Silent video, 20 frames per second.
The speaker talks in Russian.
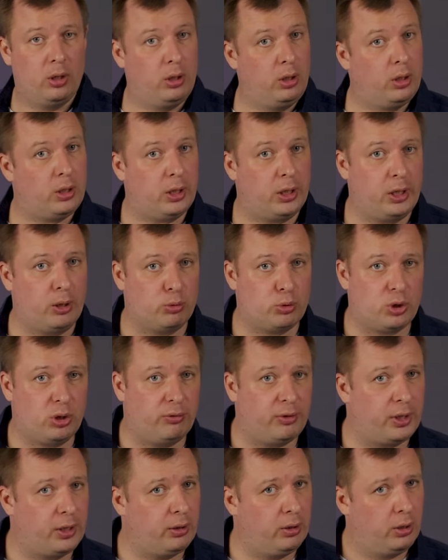и, как я уже
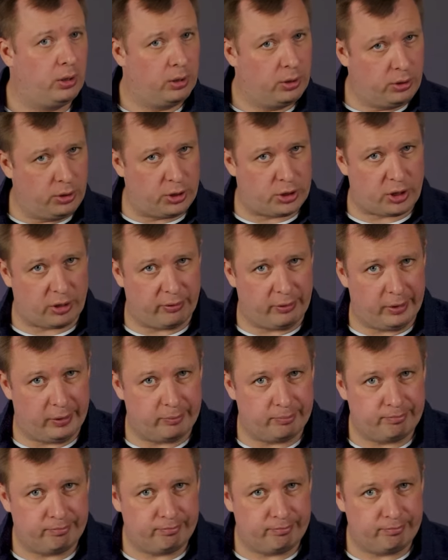говорил, дешевле.